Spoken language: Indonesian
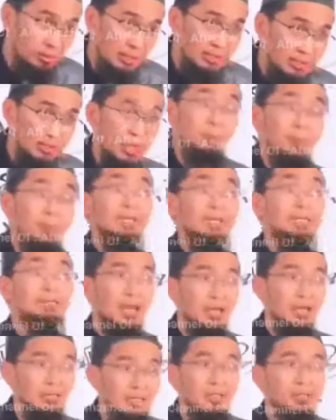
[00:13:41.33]
Dan yang
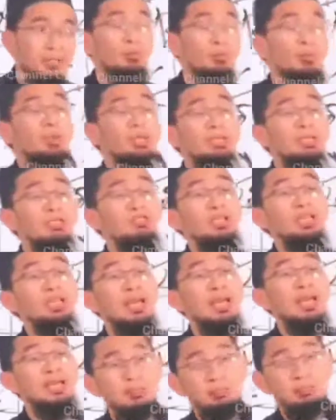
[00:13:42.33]
paling dahsyat, mungkin
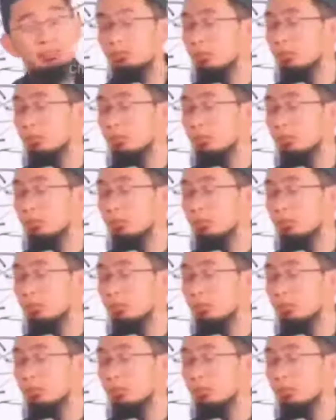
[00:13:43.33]
sholat Anda